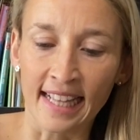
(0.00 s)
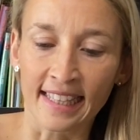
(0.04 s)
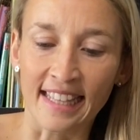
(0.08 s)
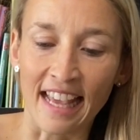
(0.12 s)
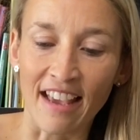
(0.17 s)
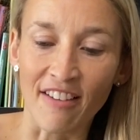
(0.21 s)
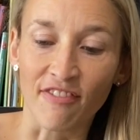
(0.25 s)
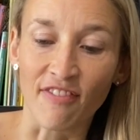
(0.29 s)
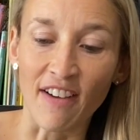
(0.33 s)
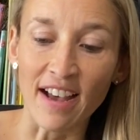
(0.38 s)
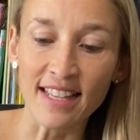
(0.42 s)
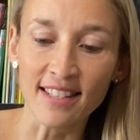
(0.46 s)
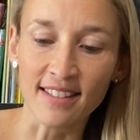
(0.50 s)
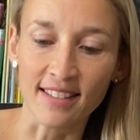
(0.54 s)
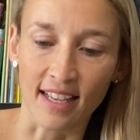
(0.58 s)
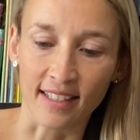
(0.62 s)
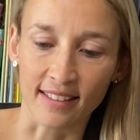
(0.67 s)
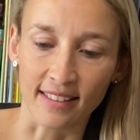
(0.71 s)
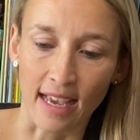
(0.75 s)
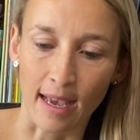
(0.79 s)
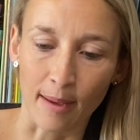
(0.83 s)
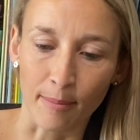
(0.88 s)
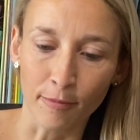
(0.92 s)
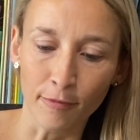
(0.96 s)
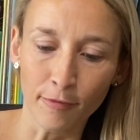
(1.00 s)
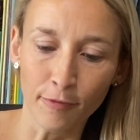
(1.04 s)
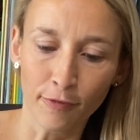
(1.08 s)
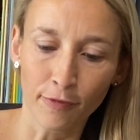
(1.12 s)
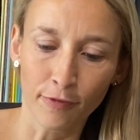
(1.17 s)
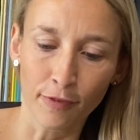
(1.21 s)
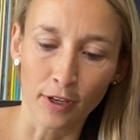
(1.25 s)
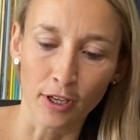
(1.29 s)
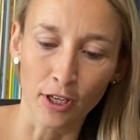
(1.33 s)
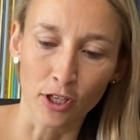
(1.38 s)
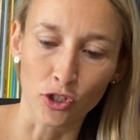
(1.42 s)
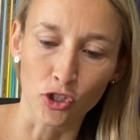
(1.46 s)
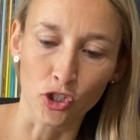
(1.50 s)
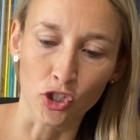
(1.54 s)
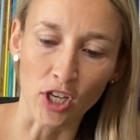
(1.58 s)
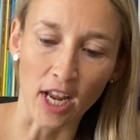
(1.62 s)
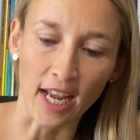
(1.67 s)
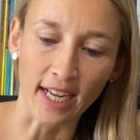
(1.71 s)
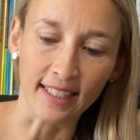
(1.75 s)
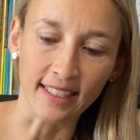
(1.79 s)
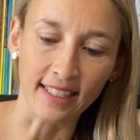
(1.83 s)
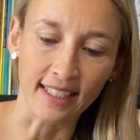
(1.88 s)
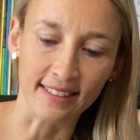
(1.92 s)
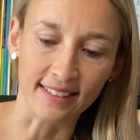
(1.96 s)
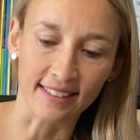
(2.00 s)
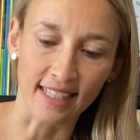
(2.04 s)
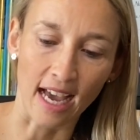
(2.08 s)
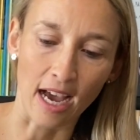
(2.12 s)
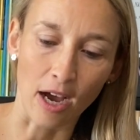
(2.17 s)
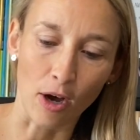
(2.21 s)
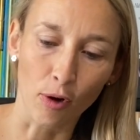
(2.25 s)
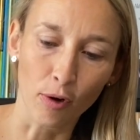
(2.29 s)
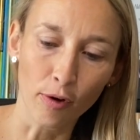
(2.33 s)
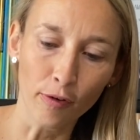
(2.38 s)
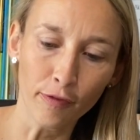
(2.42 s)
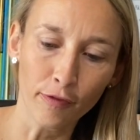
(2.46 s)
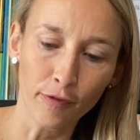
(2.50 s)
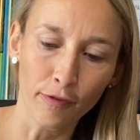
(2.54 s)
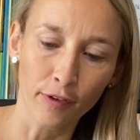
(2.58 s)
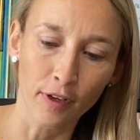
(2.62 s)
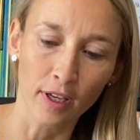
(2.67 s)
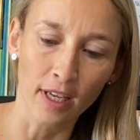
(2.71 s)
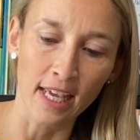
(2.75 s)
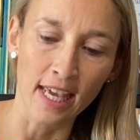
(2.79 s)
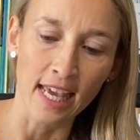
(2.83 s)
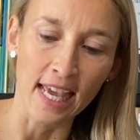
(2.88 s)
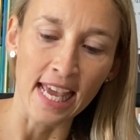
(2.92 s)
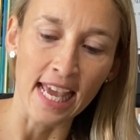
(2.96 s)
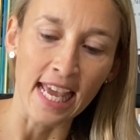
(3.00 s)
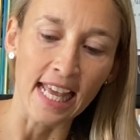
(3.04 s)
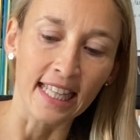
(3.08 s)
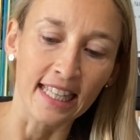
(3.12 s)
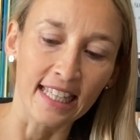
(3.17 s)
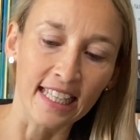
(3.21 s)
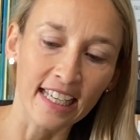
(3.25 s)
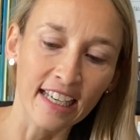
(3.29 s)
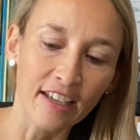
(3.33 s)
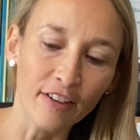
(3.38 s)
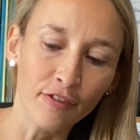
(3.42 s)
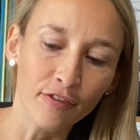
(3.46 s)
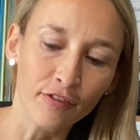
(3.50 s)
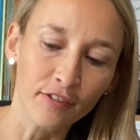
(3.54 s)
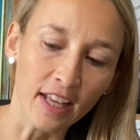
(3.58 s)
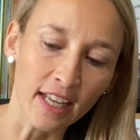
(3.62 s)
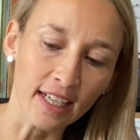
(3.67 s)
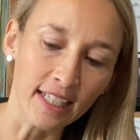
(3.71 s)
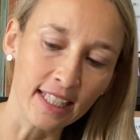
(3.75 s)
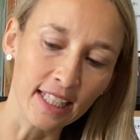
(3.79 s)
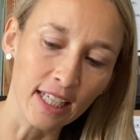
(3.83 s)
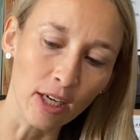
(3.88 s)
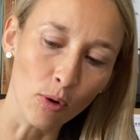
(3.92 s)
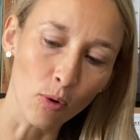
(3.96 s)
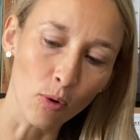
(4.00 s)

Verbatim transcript: Der Wasserdampf steigt jetzt auf, trifft dann hier